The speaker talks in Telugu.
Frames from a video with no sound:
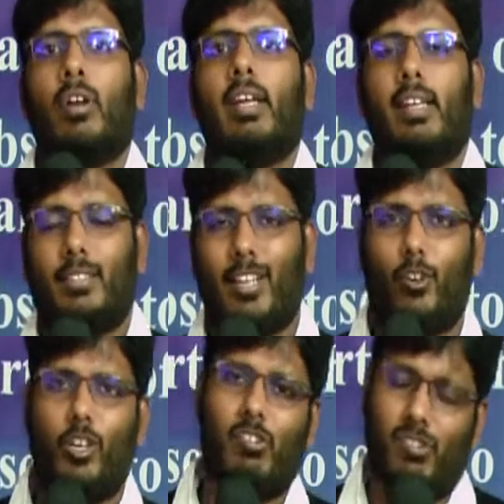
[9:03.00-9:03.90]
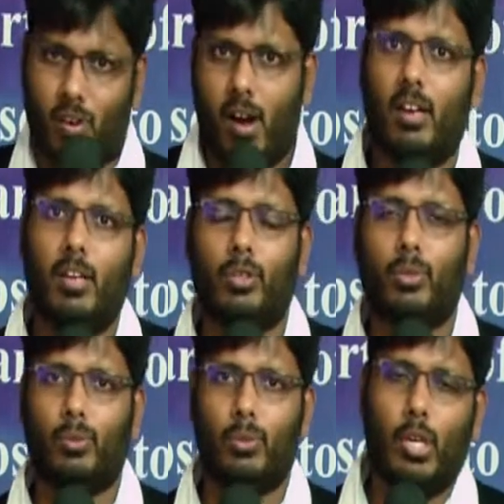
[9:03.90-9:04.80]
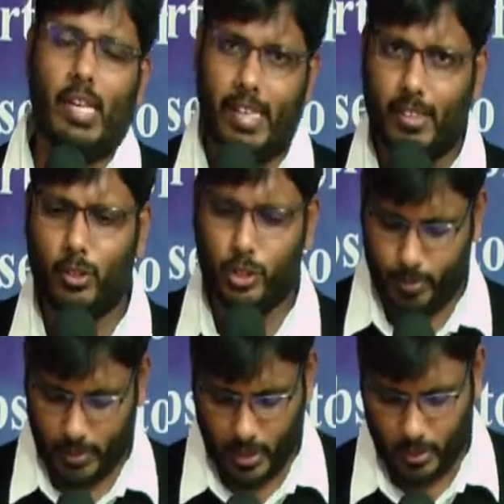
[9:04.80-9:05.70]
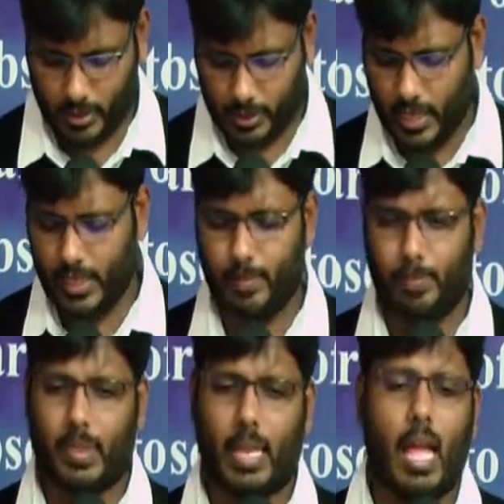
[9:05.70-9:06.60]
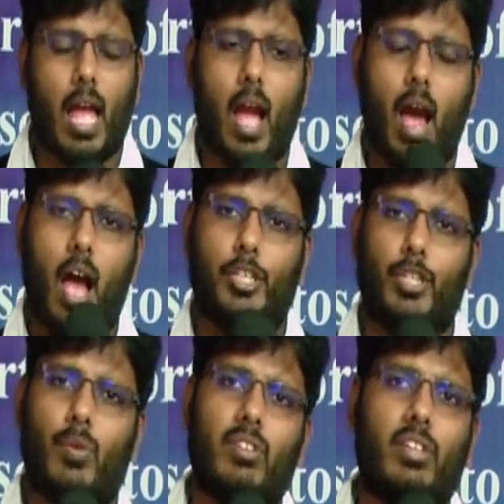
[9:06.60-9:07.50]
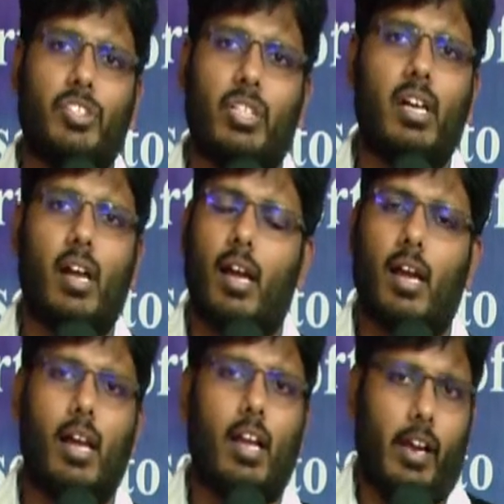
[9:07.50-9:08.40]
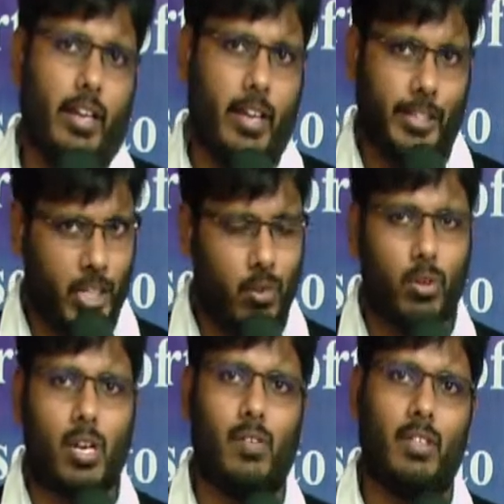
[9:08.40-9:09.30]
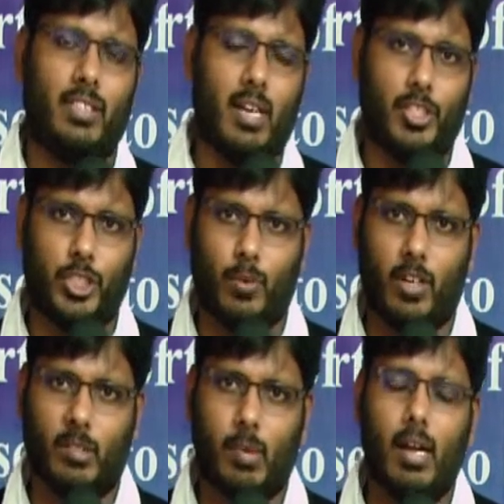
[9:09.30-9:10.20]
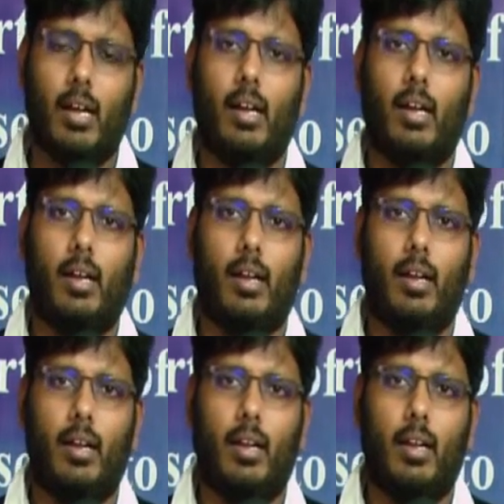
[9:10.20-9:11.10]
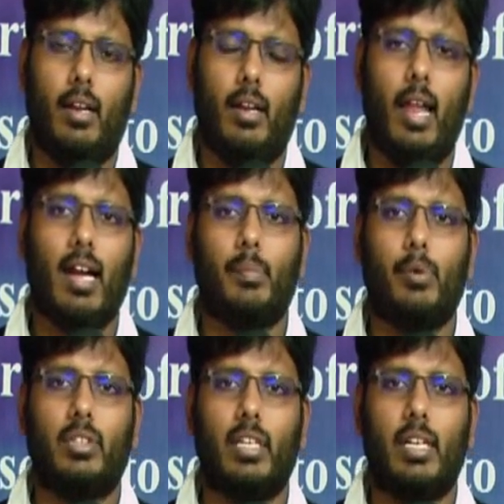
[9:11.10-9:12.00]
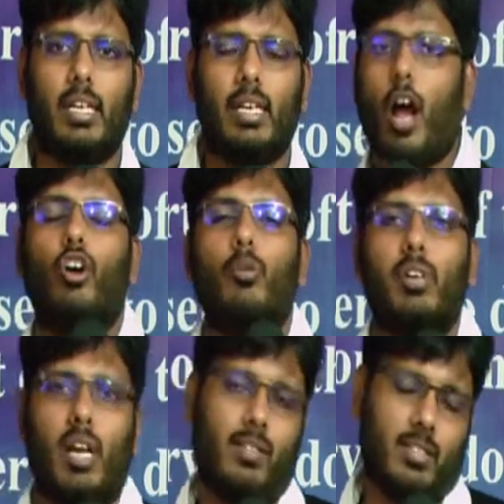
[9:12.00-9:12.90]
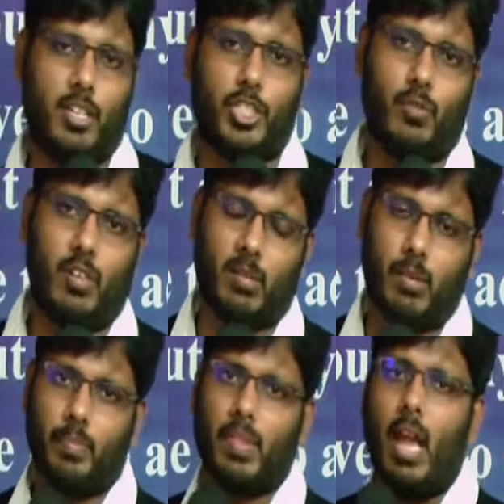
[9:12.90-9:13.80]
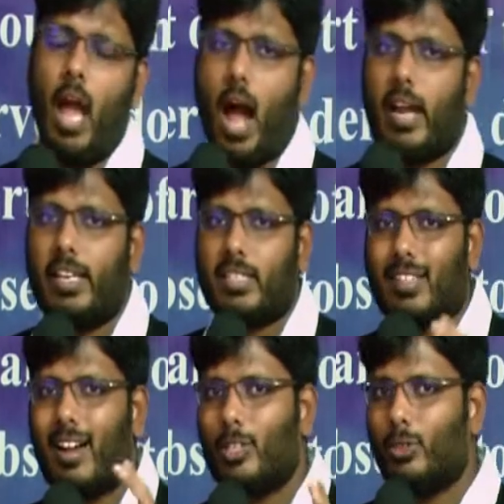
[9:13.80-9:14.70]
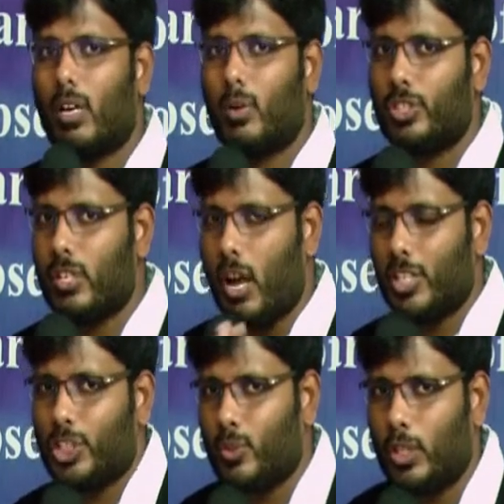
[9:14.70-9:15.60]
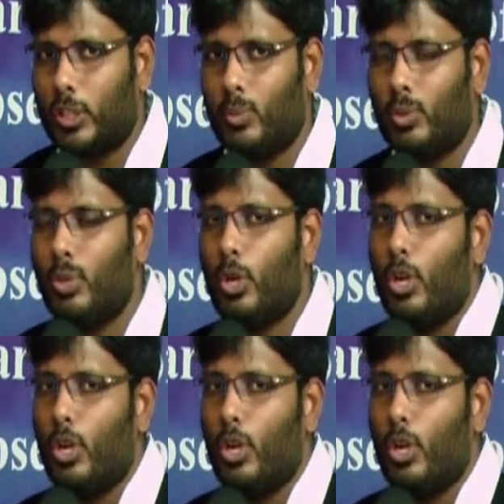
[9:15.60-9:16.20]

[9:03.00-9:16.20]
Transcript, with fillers: ఉన్నాయి ఇస్సాకు లేవు అని వాళ్ళంటూ ఏదేదో చెప్తున్నారు సరే ఆ ఆశీర్వాదం నిజంగా ఏషావుకు రావాల్సిన ఆశీర్వాదమా లేకపోతే యాకోబుకు రావాల్సిన ఆశీర్వాదమా ఆ ఇస్సాకు ద్వారా వచ్చిన ఆశీర్వాదము